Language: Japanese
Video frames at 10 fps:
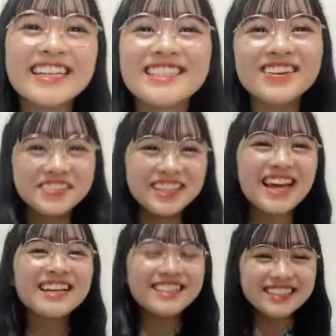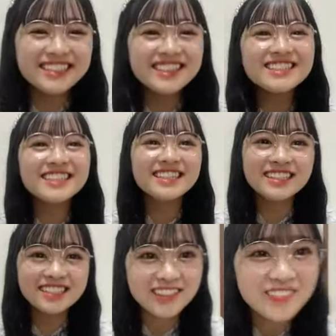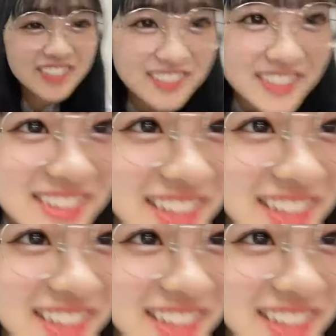そうなんか似てるじゃないですか B2